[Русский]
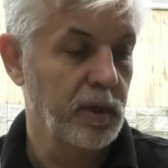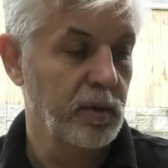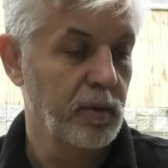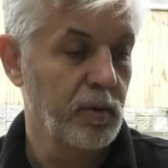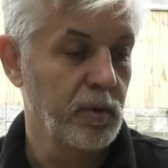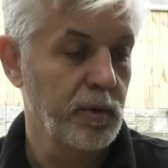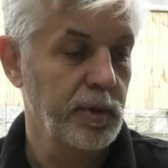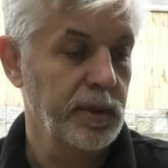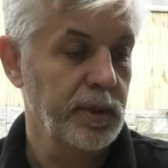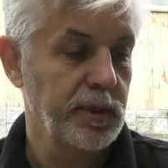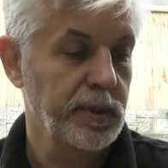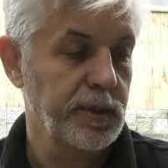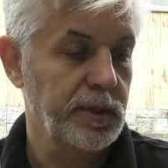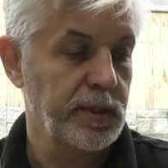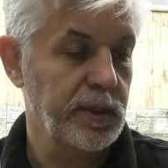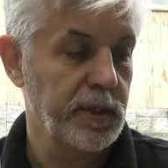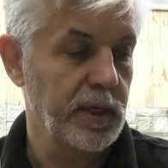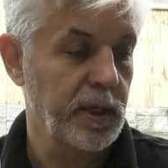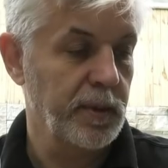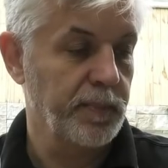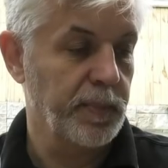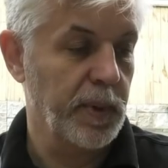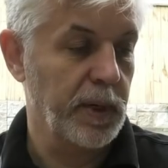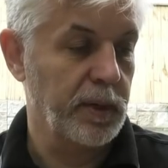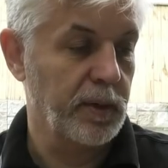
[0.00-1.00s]
гонит
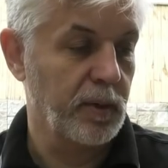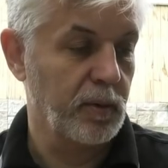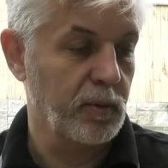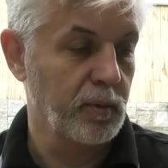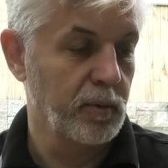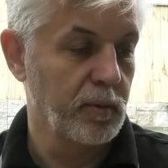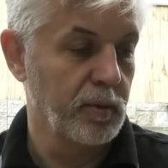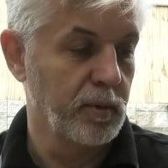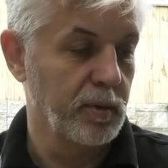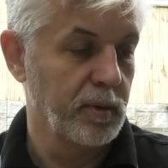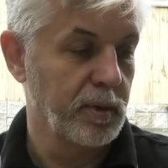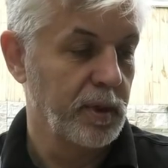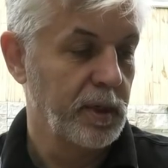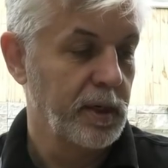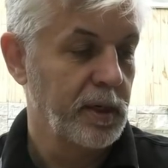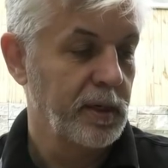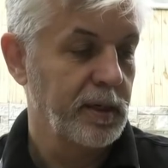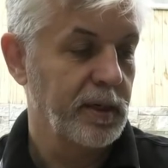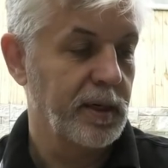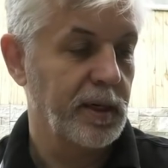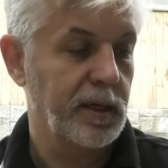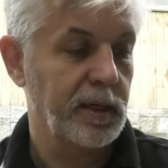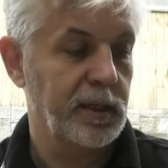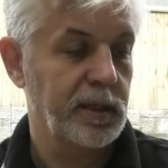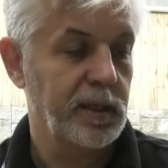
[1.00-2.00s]
снег по кругу,
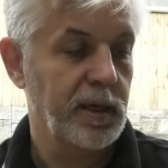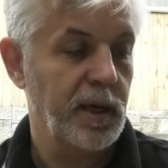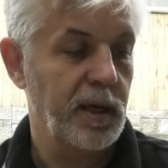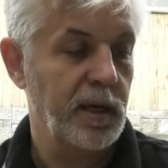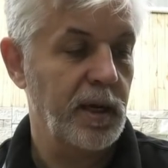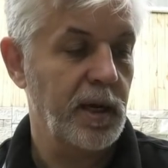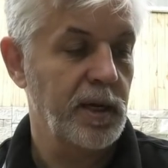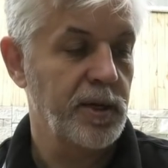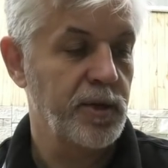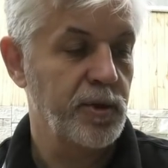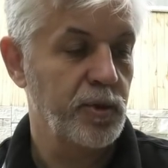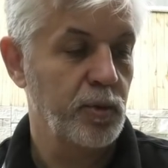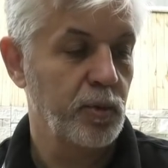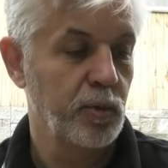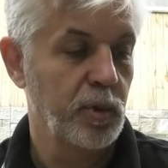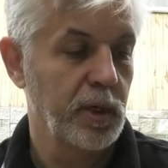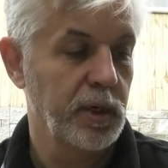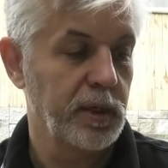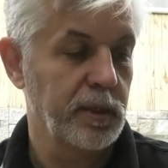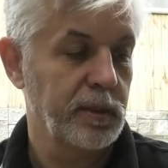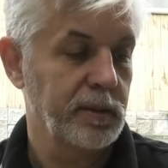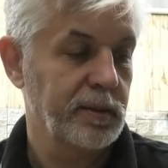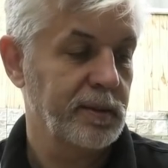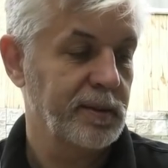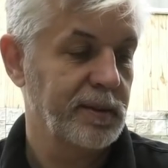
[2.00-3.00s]
коротка
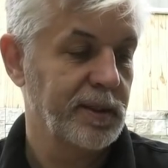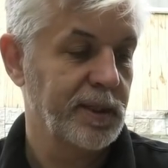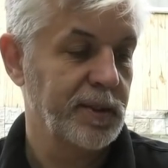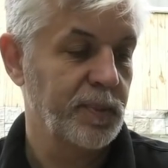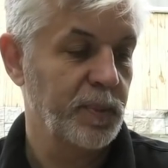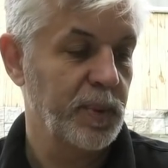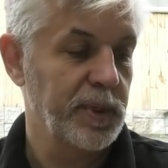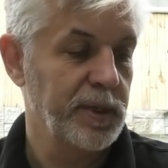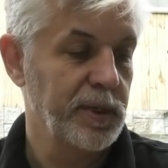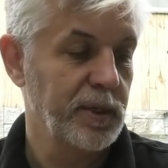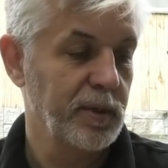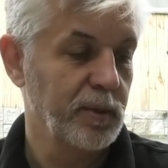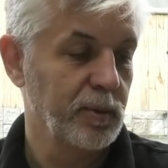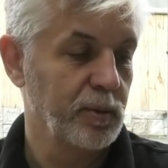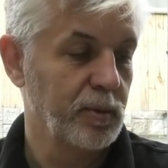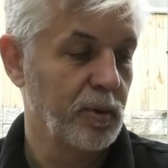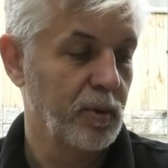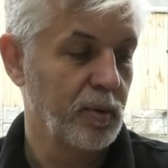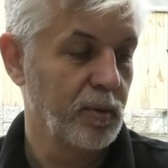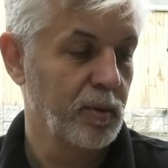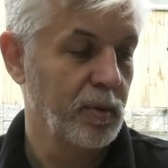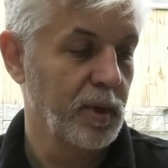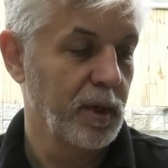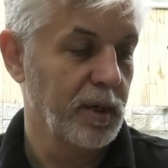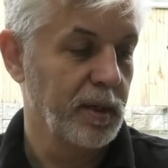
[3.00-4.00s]
кольчуга на спине у
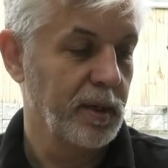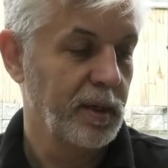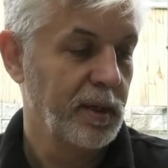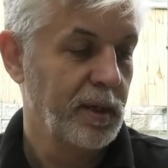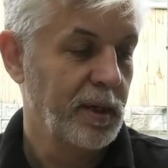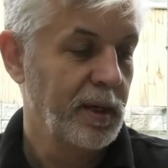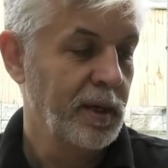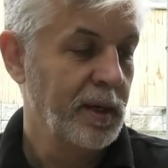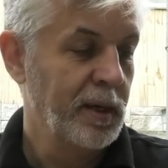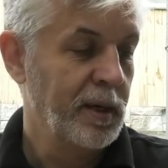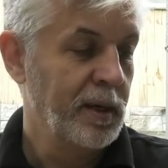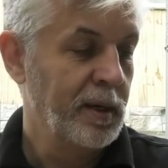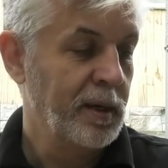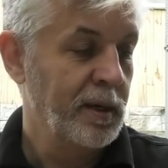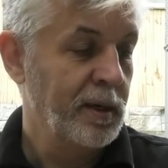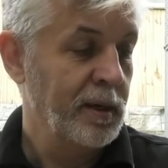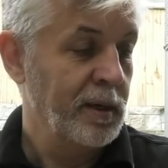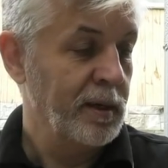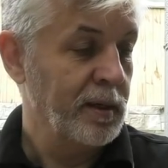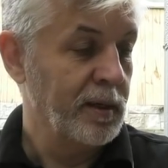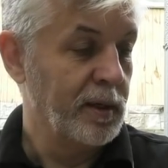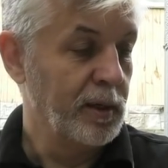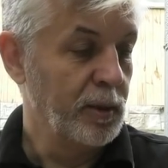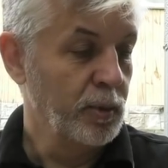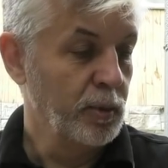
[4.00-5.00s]
друга.
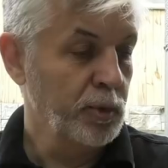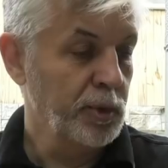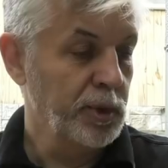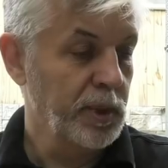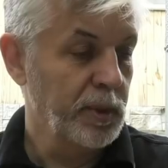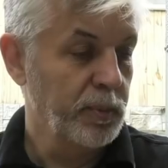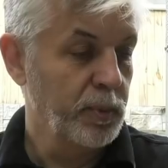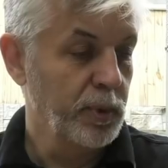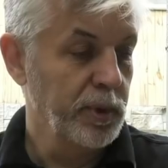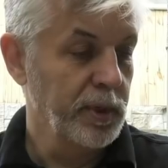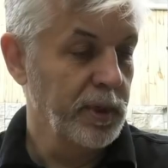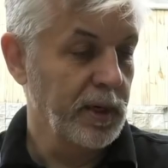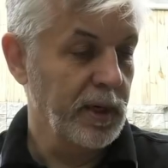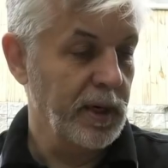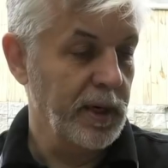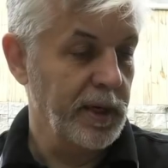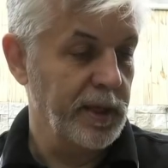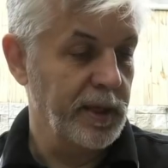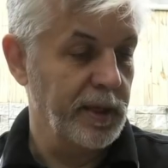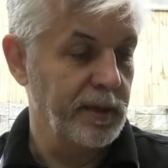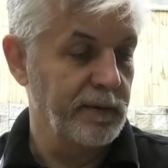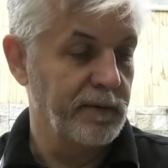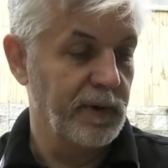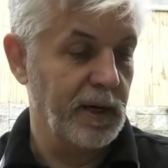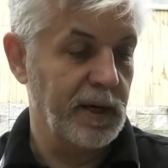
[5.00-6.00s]
Глушь до
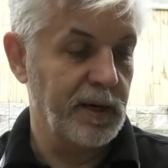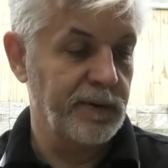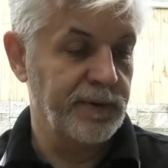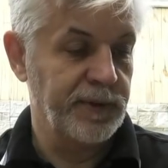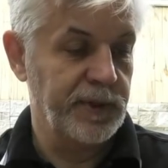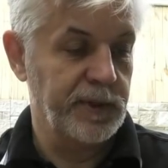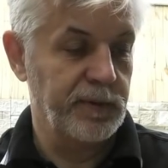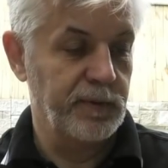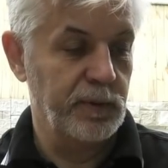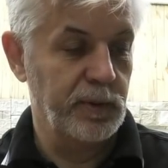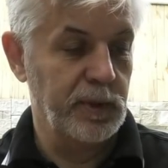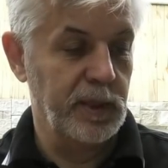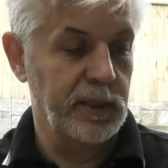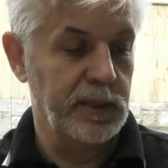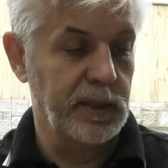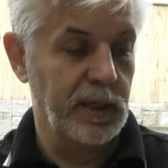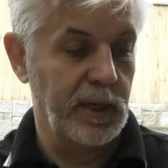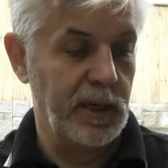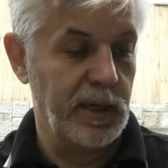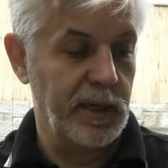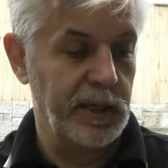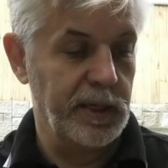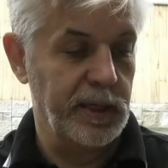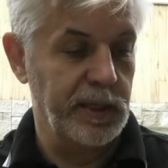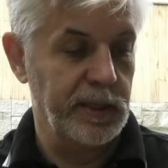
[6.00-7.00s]
буераки, воровство до
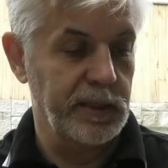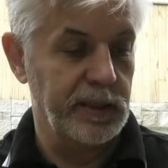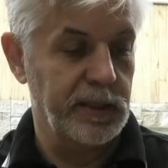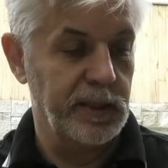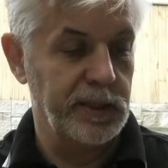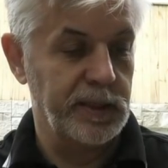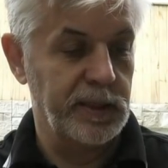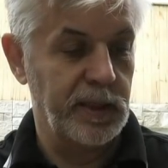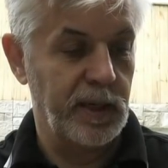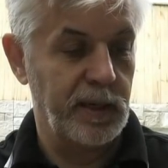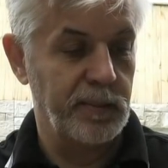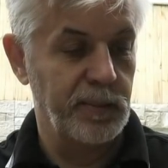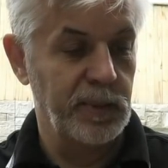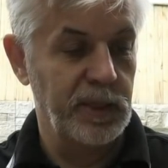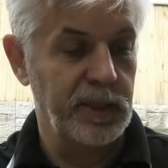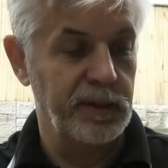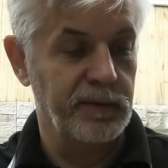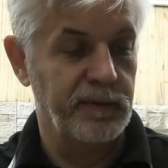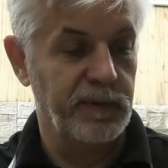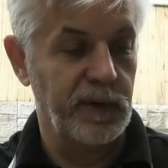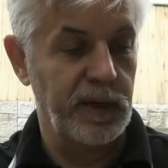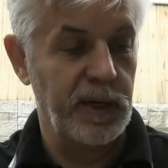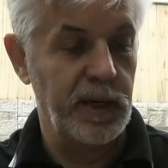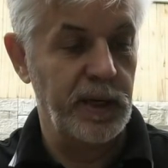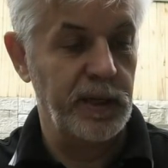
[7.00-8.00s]
драки, до срамные
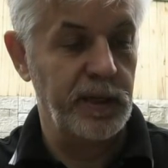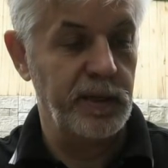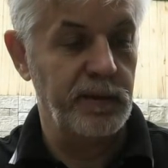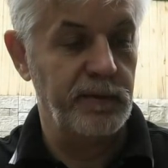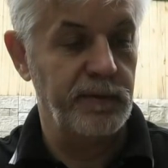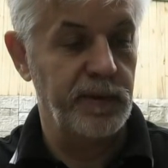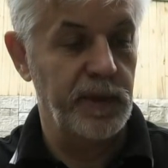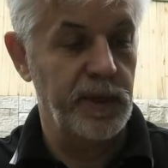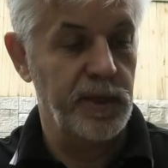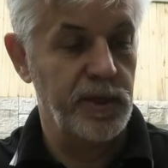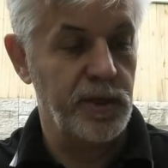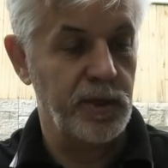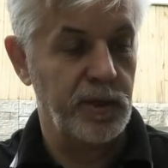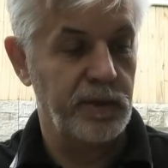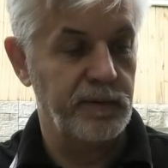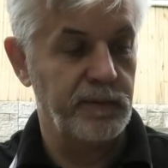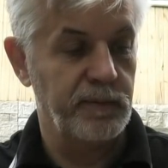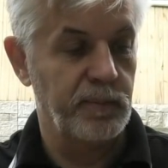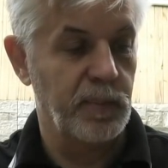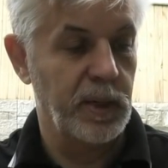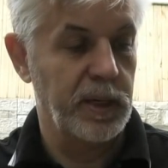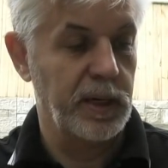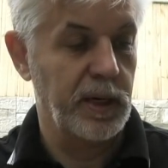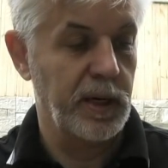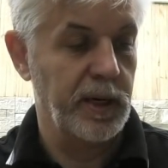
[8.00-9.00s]
враки вечером в
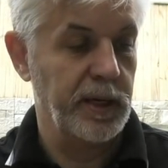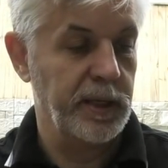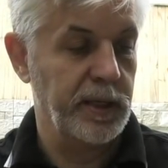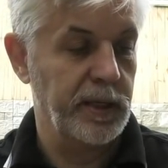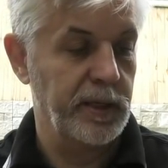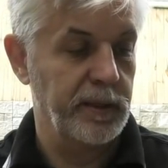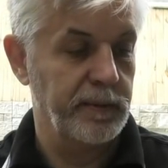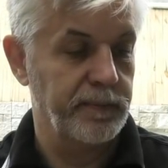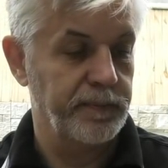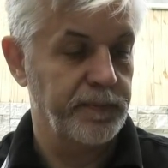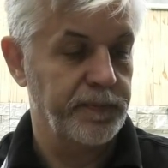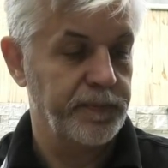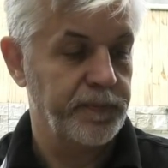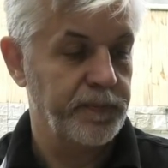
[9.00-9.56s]
бараке.